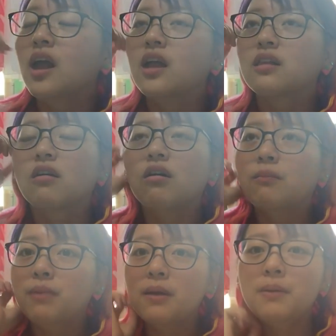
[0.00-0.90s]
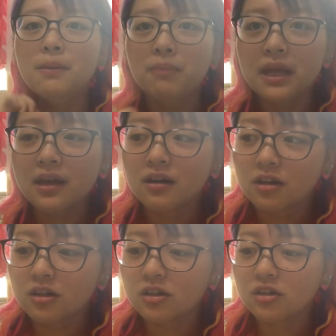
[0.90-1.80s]
ベ
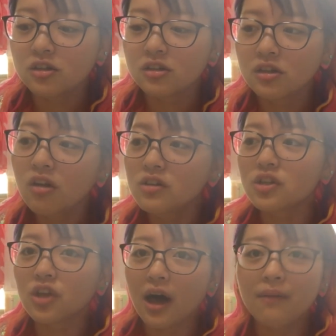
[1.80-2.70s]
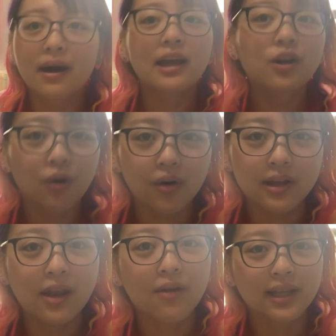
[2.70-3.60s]
イビーピンクのちょっと淡い色を
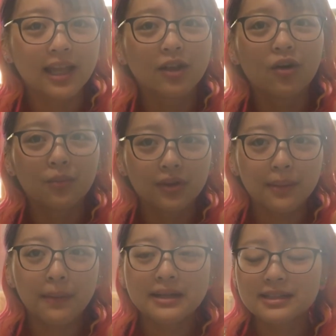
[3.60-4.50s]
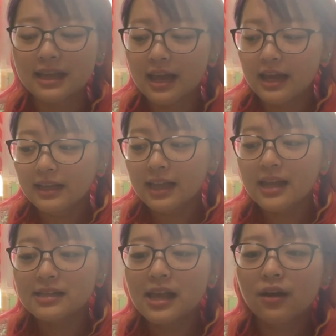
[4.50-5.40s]
入れようかなと思ってます。
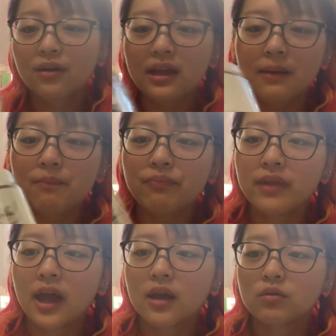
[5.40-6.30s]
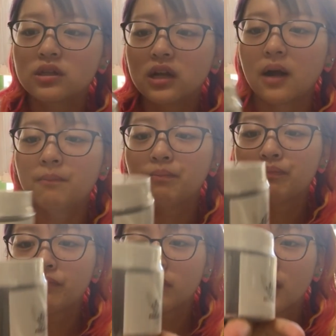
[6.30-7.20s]
で最後に、はい、こちら
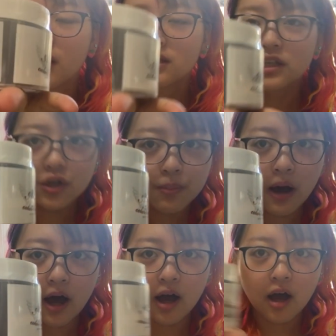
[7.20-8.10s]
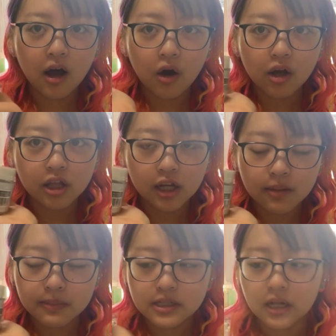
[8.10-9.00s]
シルバーいただ
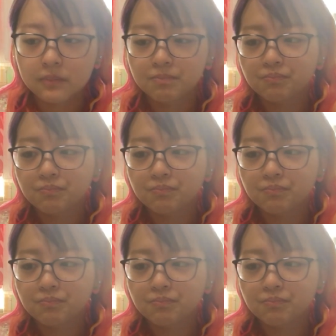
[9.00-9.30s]
きました。